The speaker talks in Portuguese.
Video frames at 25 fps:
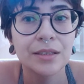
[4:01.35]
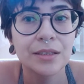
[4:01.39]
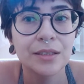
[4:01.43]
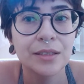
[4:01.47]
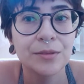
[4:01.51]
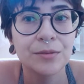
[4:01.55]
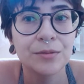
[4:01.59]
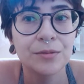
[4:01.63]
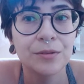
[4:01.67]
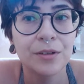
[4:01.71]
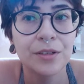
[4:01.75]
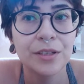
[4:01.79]

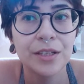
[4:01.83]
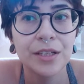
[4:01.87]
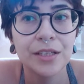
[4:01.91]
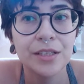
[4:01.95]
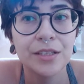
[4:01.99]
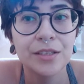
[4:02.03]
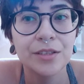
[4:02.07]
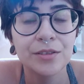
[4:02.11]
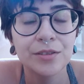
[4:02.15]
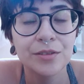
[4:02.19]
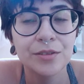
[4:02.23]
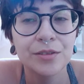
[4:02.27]
E fora
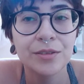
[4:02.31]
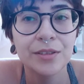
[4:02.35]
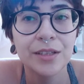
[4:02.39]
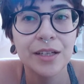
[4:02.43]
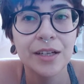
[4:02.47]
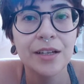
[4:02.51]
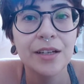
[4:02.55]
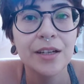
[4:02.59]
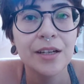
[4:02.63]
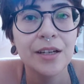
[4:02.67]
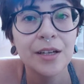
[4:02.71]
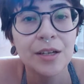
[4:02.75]
isso,
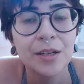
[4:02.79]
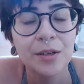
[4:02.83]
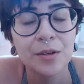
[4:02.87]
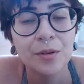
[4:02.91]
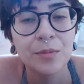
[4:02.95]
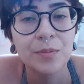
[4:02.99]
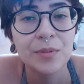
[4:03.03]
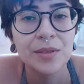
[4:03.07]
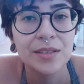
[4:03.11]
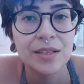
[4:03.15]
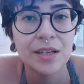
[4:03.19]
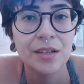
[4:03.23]
né,
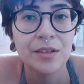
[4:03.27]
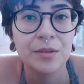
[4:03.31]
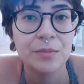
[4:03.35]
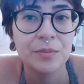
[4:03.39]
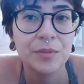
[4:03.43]
começaram